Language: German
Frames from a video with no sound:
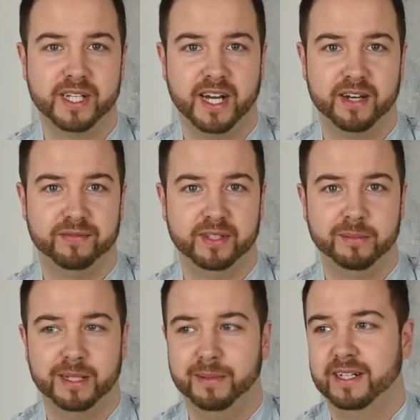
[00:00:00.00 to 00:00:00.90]
die mich gerade
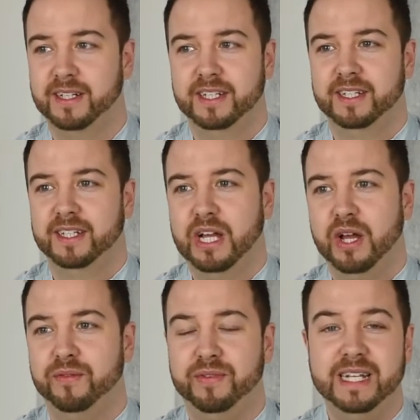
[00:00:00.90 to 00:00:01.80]
filmt, aber
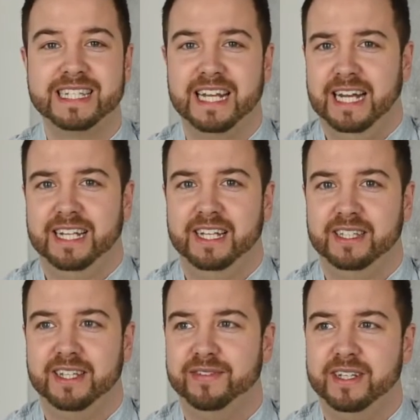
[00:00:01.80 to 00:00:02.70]
viele
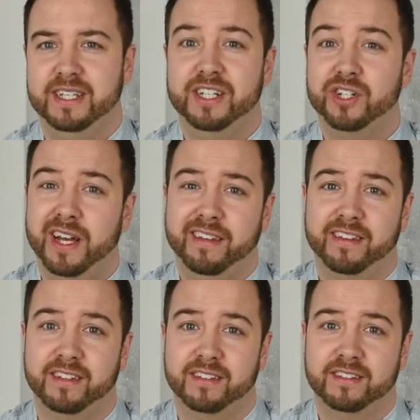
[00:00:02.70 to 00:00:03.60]
sagen, die finden die
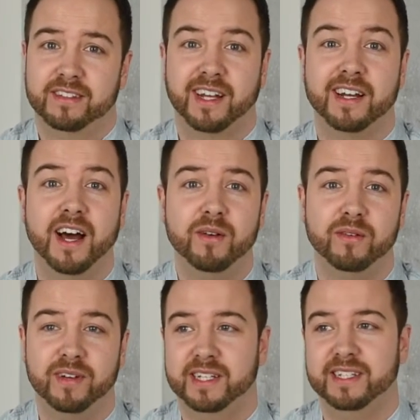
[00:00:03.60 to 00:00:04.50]
scheiße. Keine
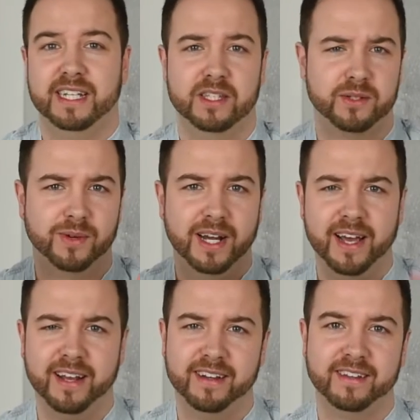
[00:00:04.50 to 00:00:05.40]
Ahnung, weil die denen zu
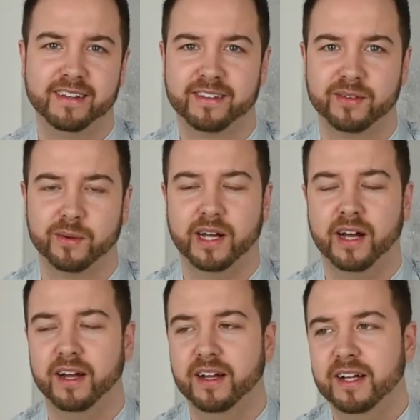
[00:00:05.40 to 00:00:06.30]
klein ist
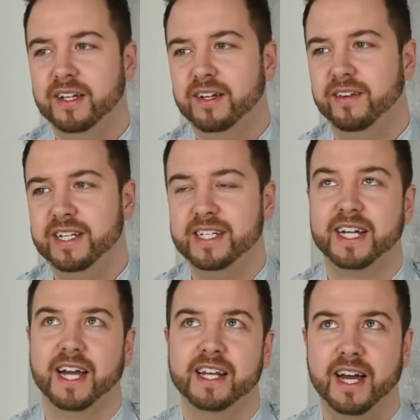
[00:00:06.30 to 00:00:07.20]
oder weil die
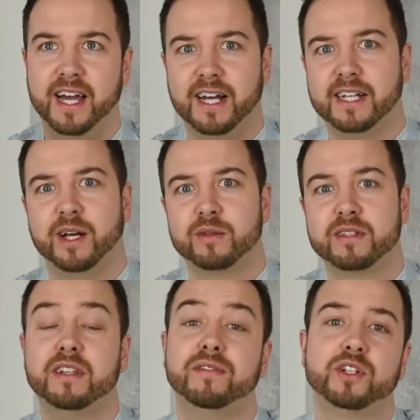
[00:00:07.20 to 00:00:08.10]
keine 1
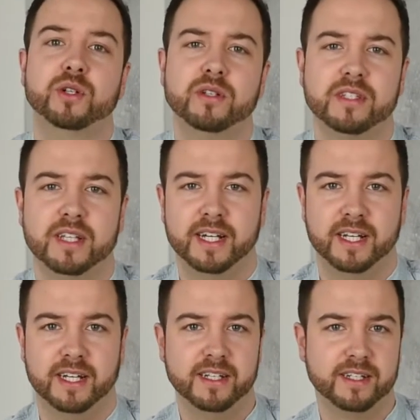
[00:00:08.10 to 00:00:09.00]
Achttausendstel
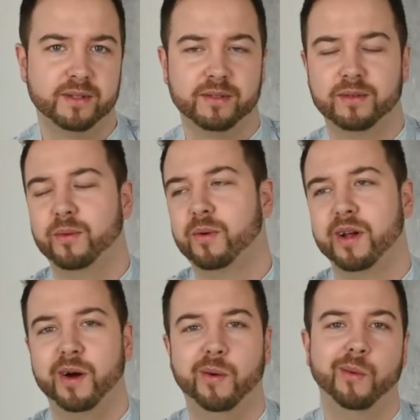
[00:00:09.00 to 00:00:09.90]
Verschlusszeit hat
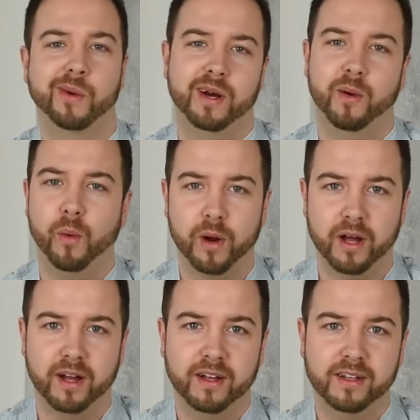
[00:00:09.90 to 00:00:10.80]
oder, oder,
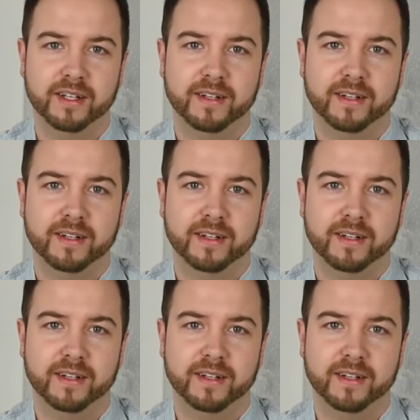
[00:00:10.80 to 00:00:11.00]
oder.